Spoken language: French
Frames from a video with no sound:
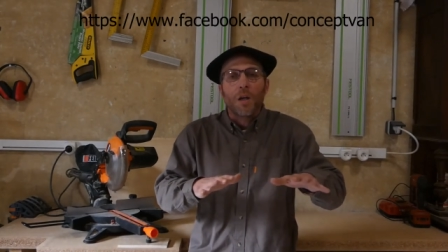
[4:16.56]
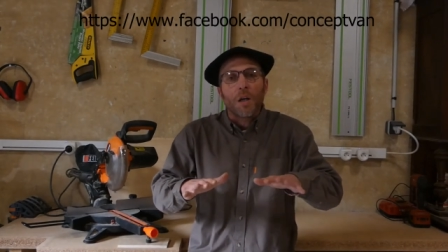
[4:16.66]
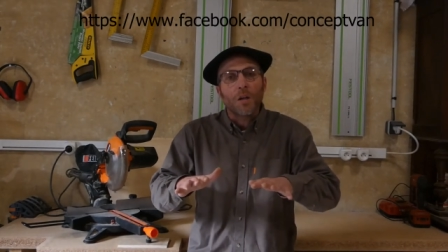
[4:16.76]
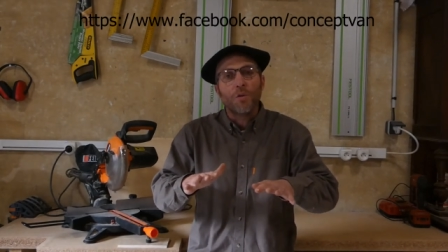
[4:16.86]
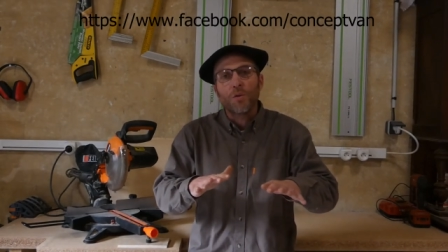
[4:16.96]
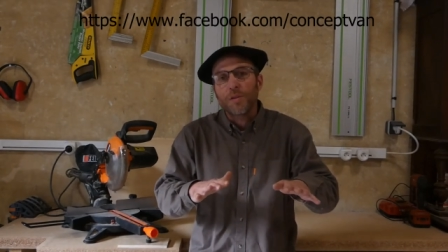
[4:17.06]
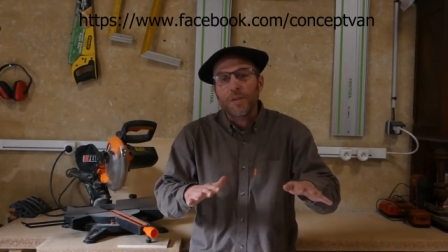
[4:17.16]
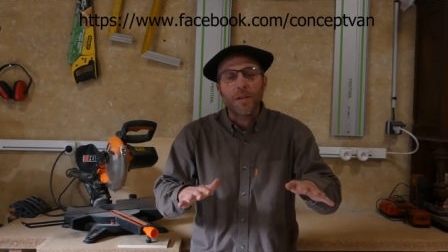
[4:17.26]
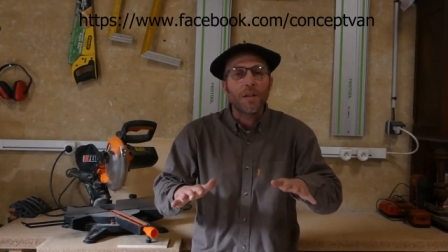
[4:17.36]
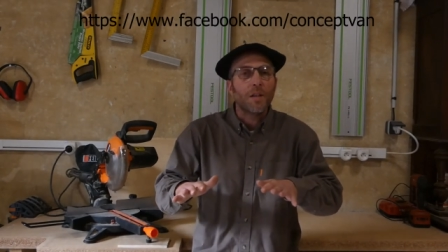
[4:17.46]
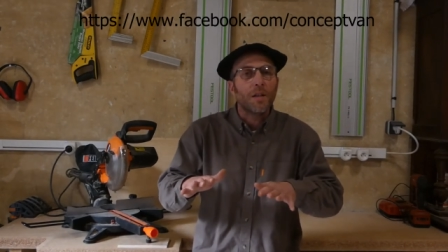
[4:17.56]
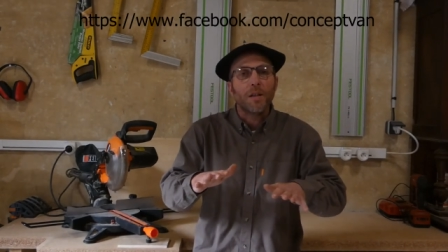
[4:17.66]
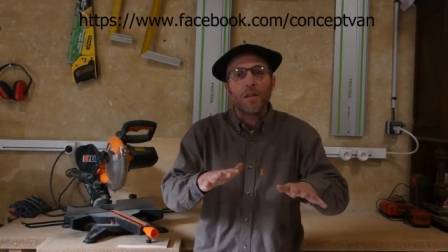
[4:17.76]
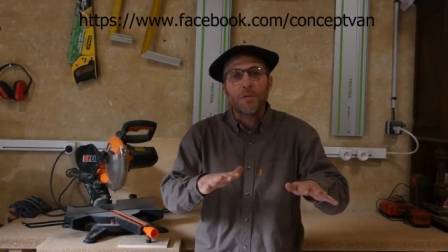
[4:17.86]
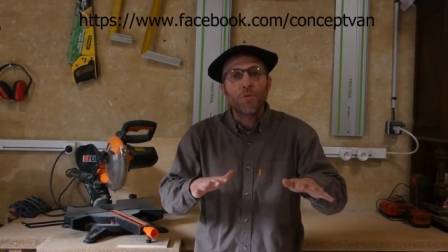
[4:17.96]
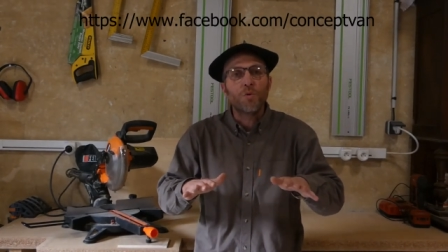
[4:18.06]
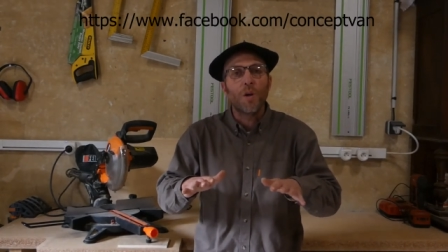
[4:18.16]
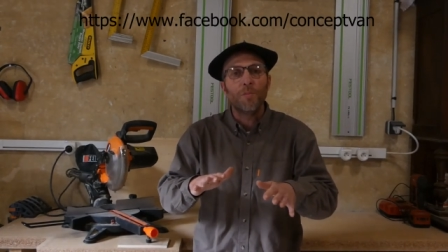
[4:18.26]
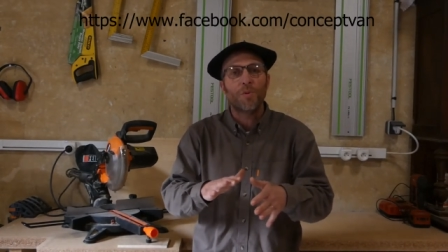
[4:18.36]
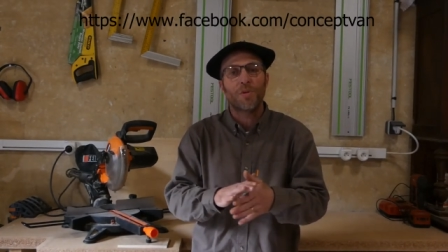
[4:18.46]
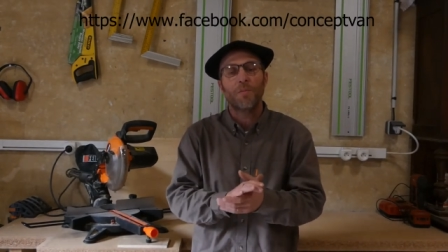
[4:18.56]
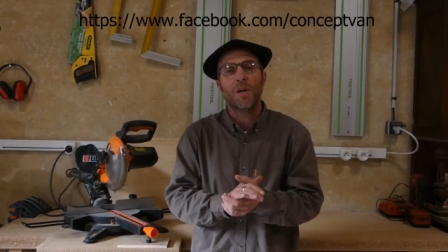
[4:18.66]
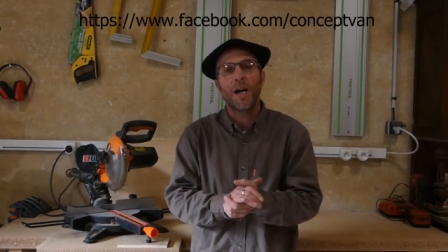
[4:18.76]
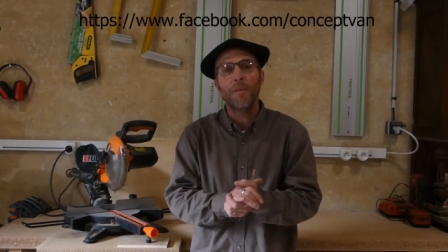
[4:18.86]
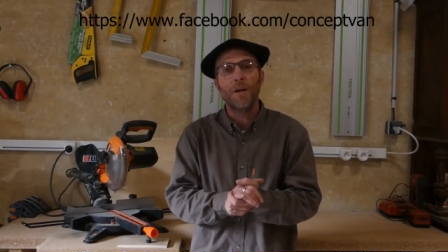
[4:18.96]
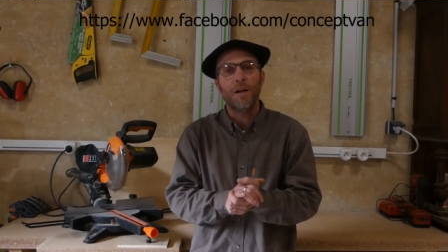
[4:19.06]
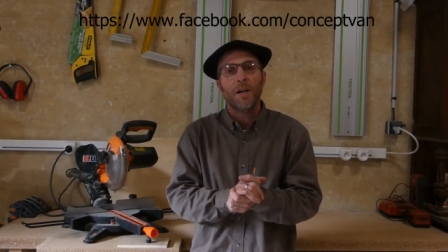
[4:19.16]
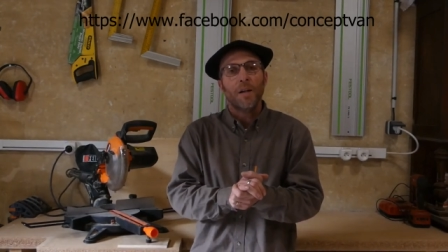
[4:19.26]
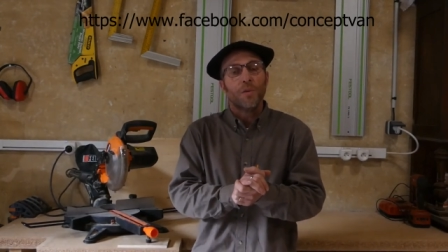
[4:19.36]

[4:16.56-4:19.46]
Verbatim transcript: Et donc c'est toujours un peu semblable.